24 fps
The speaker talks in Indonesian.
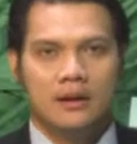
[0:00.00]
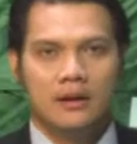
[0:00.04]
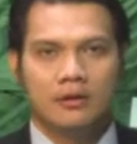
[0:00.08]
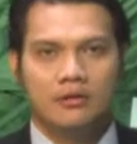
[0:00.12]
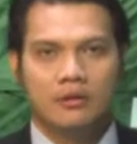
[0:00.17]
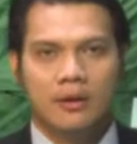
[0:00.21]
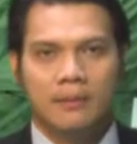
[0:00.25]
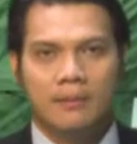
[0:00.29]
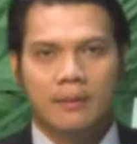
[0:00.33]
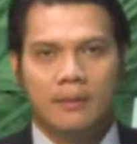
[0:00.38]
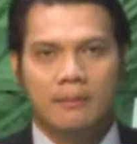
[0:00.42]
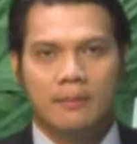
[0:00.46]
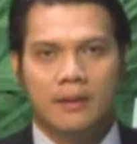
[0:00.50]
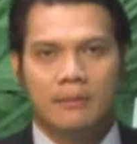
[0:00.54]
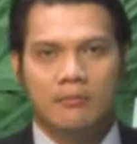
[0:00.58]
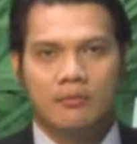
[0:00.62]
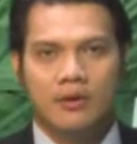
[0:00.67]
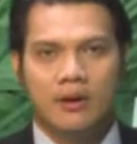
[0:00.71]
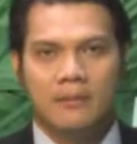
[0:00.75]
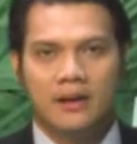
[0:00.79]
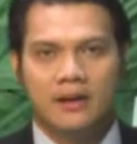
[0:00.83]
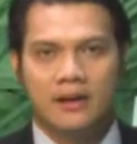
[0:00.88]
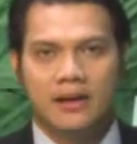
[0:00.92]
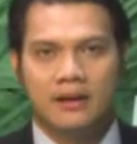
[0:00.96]
Ketua PP
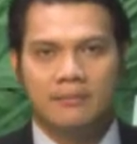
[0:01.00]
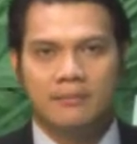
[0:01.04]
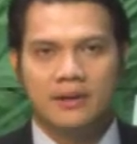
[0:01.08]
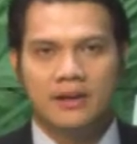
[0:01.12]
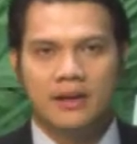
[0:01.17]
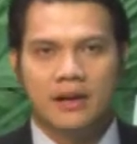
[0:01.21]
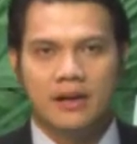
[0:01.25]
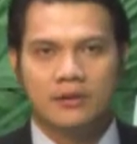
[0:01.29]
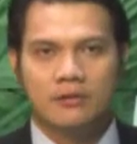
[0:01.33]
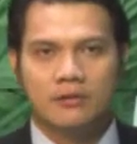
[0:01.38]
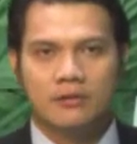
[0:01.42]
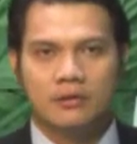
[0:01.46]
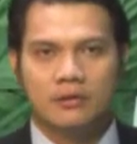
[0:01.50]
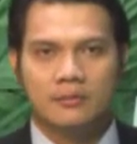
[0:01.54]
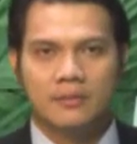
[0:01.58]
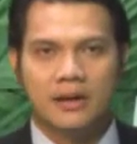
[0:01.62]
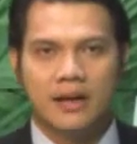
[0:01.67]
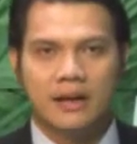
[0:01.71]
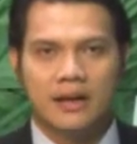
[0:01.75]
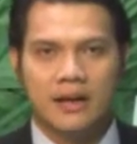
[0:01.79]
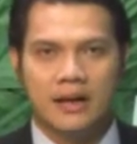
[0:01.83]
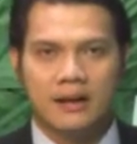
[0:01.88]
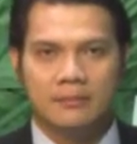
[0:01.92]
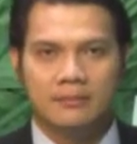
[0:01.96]
Muhammadiyah Bidang Hukum
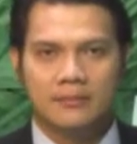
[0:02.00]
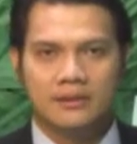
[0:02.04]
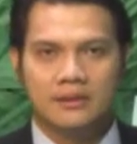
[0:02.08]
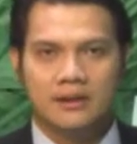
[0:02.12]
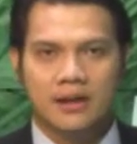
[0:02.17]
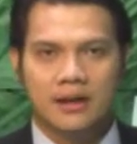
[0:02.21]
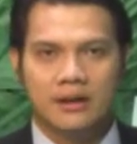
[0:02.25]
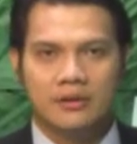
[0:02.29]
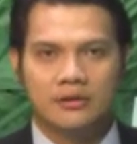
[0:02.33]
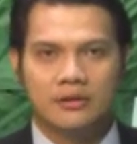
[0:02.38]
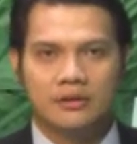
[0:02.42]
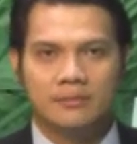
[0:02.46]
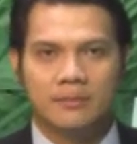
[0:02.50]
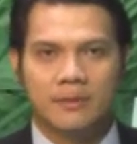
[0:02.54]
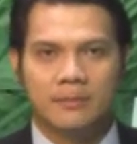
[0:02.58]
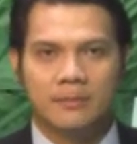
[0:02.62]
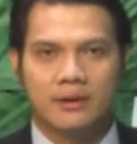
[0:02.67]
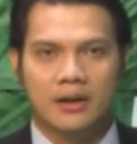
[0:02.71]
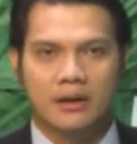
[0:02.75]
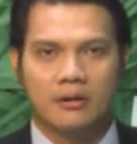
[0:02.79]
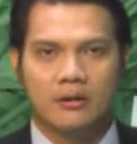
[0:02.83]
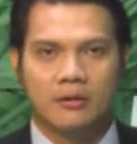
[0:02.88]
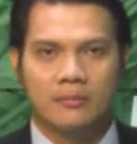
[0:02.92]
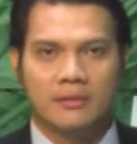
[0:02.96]
dan HAM sekaligus
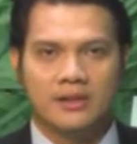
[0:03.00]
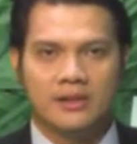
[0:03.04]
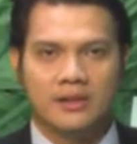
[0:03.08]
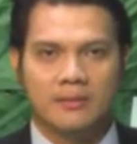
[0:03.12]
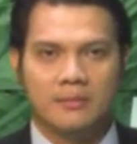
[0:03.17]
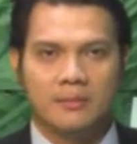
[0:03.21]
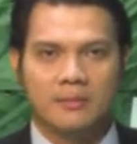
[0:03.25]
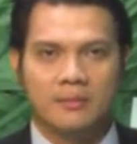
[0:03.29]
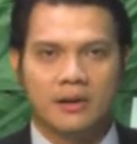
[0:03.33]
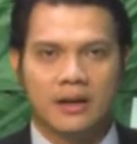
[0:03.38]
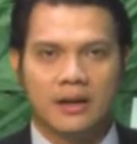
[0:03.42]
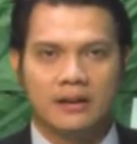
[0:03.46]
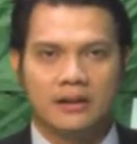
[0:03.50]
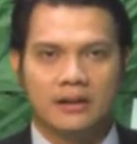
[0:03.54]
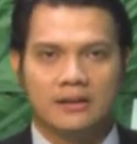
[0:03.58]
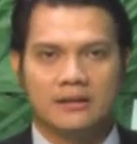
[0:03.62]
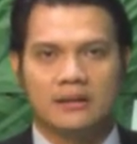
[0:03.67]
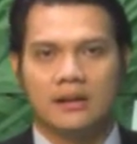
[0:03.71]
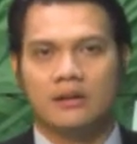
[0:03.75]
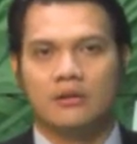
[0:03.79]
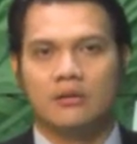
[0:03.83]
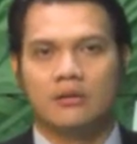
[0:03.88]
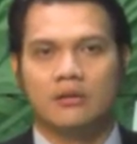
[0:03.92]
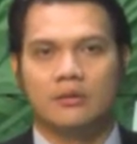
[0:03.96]
pimpinan Komisi
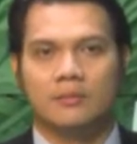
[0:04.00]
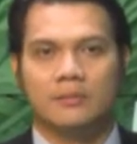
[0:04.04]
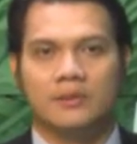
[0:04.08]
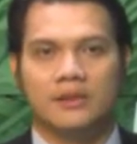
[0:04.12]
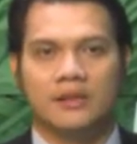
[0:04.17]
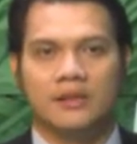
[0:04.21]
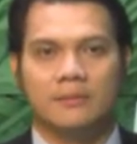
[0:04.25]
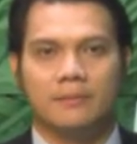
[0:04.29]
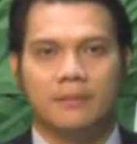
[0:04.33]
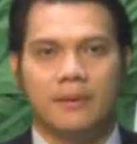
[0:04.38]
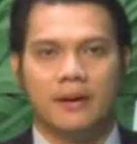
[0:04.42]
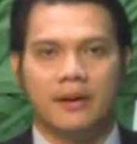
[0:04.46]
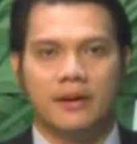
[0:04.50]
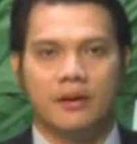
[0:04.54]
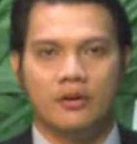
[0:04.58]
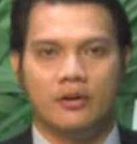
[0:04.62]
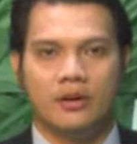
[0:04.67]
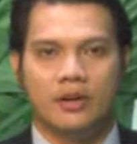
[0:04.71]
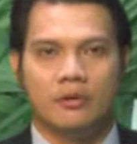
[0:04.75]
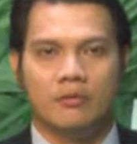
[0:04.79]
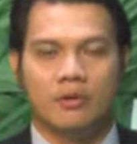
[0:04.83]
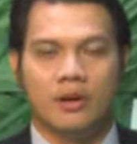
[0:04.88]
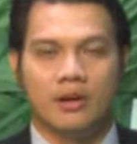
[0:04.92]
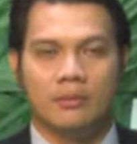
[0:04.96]
Pemberantasan Korupsi
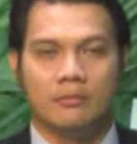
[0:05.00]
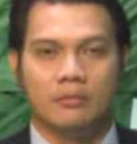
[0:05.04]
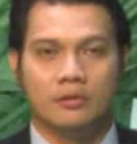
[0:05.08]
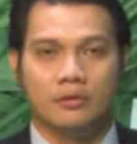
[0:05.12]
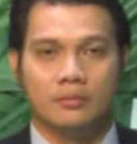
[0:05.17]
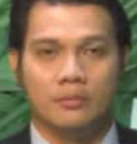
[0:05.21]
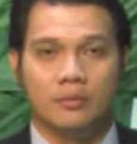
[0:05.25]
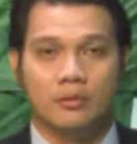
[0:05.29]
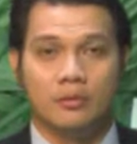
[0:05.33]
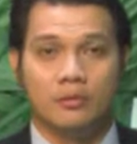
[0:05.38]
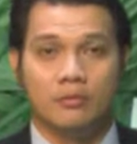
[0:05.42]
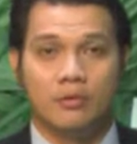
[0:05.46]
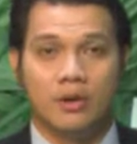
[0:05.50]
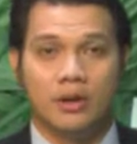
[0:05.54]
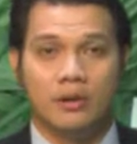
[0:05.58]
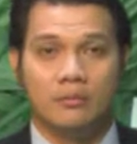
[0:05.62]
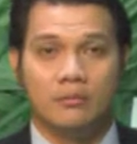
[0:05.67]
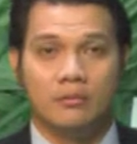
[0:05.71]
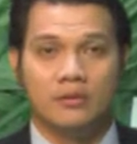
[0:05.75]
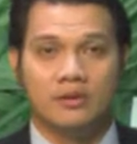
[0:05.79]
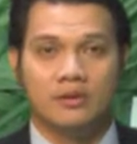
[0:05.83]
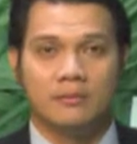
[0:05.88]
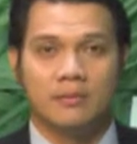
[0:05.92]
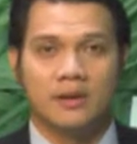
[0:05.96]
periode
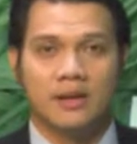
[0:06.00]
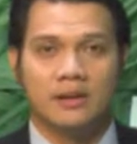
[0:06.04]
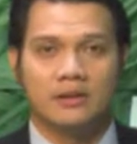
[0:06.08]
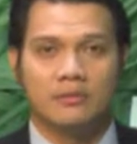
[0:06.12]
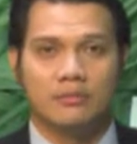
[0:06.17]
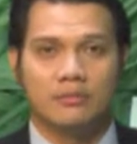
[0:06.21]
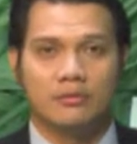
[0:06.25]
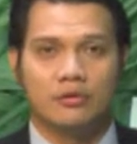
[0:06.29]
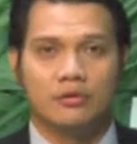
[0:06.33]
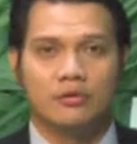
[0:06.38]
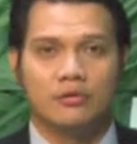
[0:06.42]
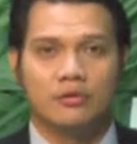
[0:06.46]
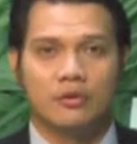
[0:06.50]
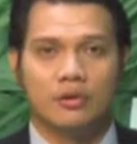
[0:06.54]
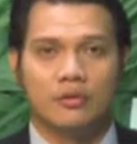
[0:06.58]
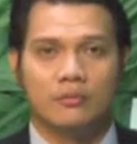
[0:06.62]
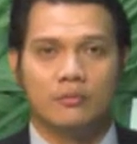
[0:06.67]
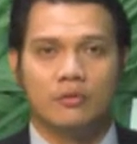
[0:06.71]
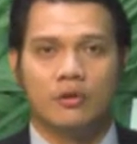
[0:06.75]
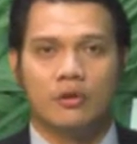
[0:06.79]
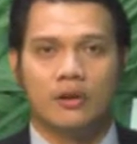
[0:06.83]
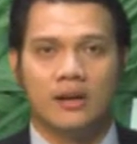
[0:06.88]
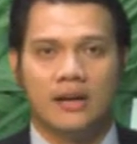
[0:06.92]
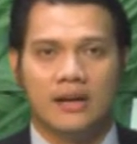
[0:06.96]
2010-2011 Bushro
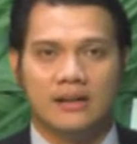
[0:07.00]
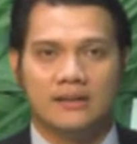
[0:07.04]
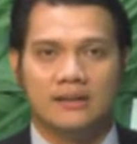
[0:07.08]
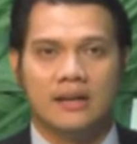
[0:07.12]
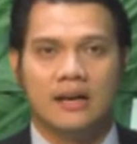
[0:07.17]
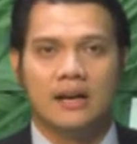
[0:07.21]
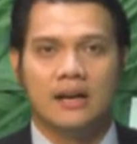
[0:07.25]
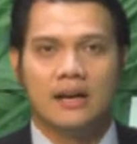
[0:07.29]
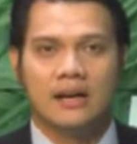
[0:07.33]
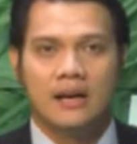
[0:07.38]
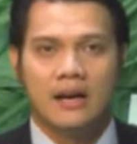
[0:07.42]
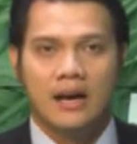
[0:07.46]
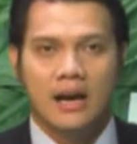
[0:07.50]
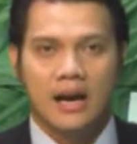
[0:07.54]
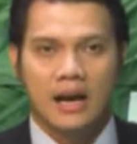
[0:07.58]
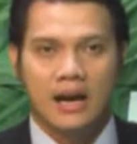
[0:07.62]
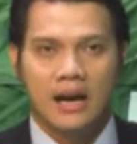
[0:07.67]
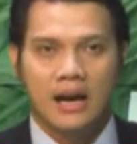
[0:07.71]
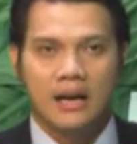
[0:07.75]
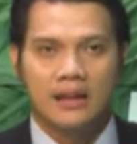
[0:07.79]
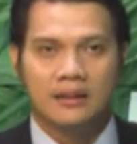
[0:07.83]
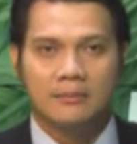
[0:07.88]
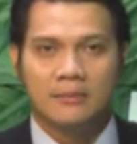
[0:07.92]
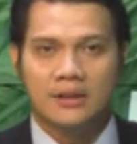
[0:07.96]
Mukodas
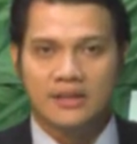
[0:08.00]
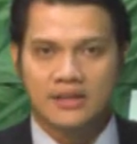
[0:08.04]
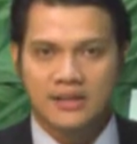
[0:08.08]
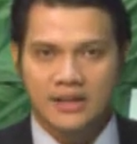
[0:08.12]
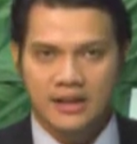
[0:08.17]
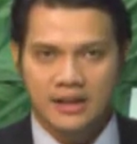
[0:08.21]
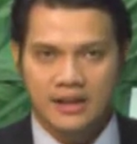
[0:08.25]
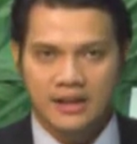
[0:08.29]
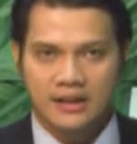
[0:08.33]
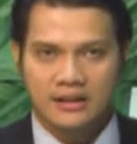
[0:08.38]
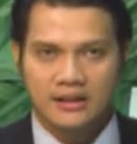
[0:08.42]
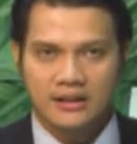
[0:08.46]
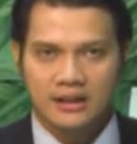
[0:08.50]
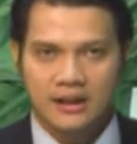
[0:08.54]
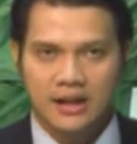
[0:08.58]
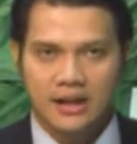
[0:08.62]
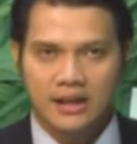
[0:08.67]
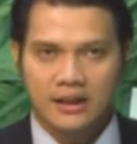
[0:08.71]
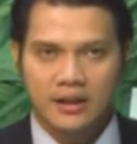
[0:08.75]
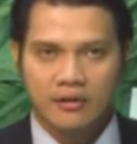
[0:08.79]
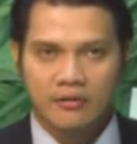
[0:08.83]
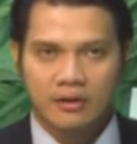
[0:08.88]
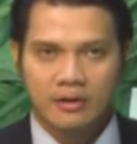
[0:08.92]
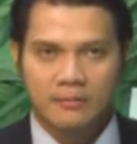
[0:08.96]
angkat bicara
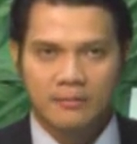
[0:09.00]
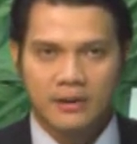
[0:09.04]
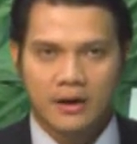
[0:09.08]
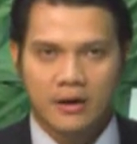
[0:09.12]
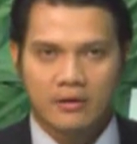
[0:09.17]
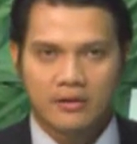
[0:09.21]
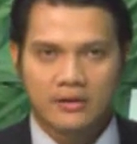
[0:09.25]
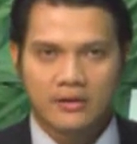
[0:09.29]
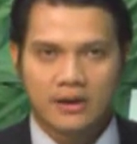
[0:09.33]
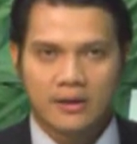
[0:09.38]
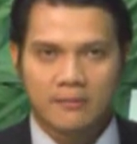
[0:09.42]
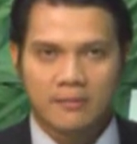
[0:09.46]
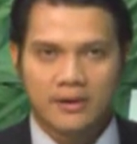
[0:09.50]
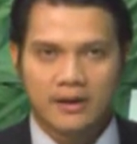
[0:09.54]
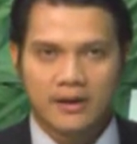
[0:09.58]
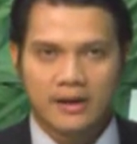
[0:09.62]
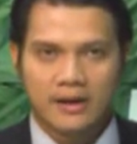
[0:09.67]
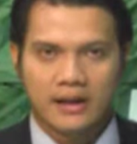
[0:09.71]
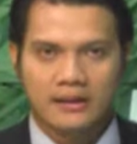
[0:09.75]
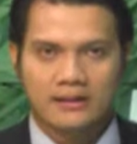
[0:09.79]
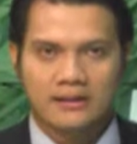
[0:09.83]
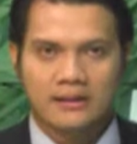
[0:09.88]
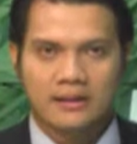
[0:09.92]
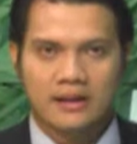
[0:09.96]
terkait Dewan Pengawas
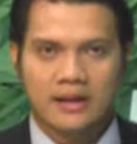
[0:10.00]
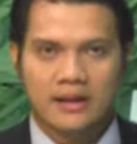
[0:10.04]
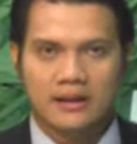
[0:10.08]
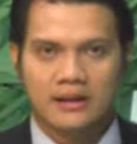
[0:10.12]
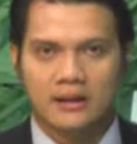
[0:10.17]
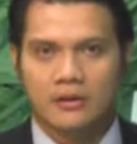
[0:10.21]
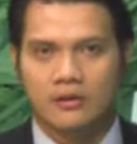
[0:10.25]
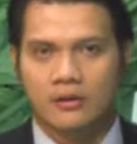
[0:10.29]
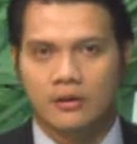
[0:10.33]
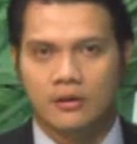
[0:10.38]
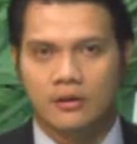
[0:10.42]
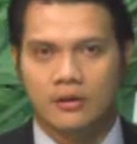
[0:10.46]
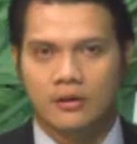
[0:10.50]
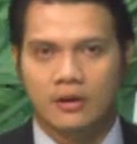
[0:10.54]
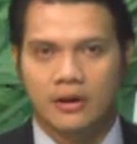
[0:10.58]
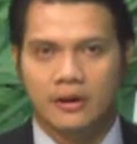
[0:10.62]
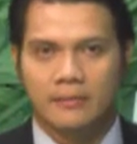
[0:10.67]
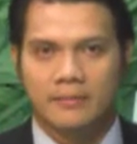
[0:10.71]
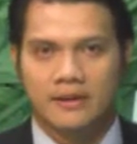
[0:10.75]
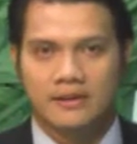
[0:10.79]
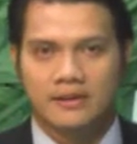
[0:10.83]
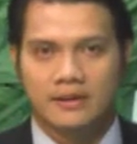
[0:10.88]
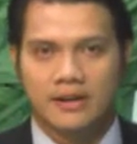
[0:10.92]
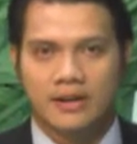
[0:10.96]
KPK yang sedang digodok
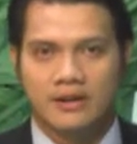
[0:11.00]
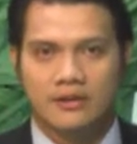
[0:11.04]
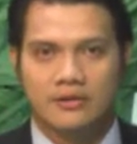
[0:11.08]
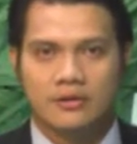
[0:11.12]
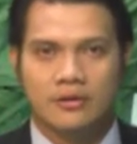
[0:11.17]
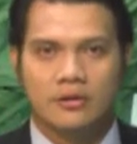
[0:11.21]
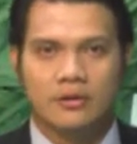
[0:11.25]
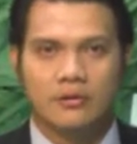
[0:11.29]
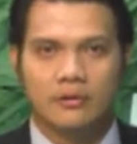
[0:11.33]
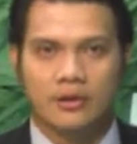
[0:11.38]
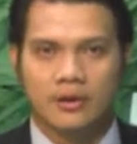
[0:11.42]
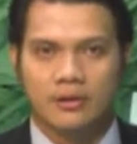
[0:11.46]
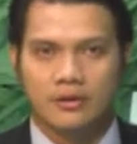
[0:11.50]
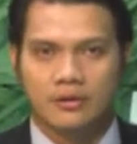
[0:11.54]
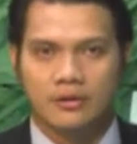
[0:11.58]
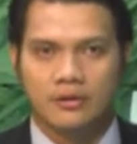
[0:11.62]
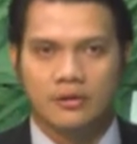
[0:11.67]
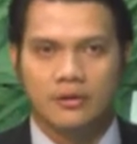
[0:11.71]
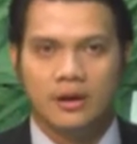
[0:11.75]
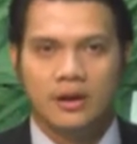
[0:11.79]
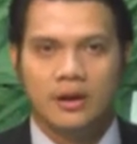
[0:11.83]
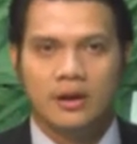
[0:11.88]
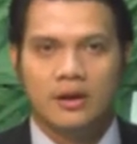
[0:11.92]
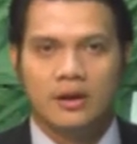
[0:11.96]
oleh Presiden Joko
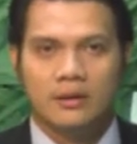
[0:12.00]
Widodo.